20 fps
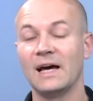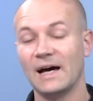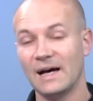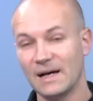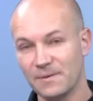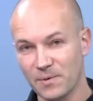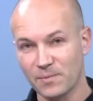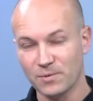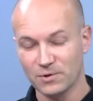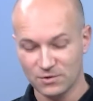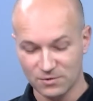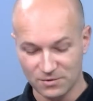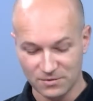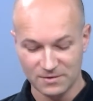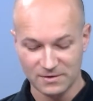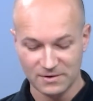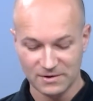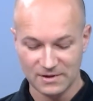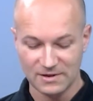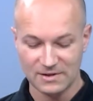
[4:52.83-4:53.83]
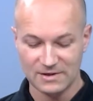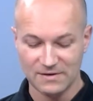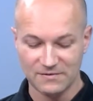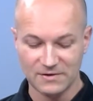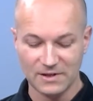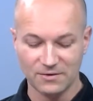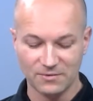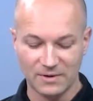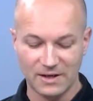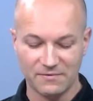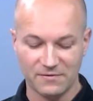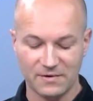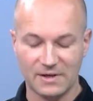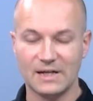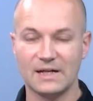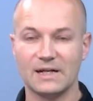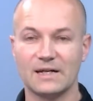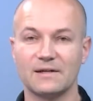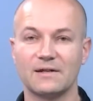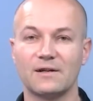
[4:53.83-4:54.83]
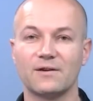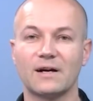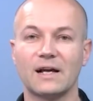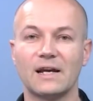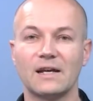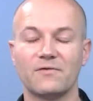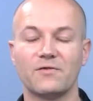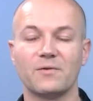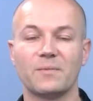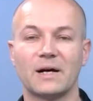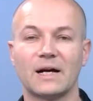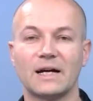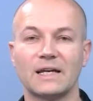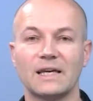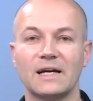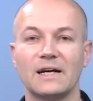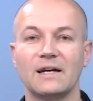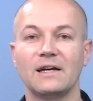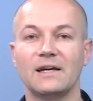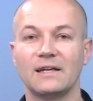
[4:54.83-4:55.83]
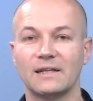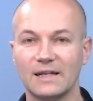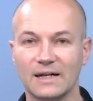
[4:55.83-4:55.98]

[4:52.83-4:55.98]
a po prostu e, ze względu na, na lokalne wymagania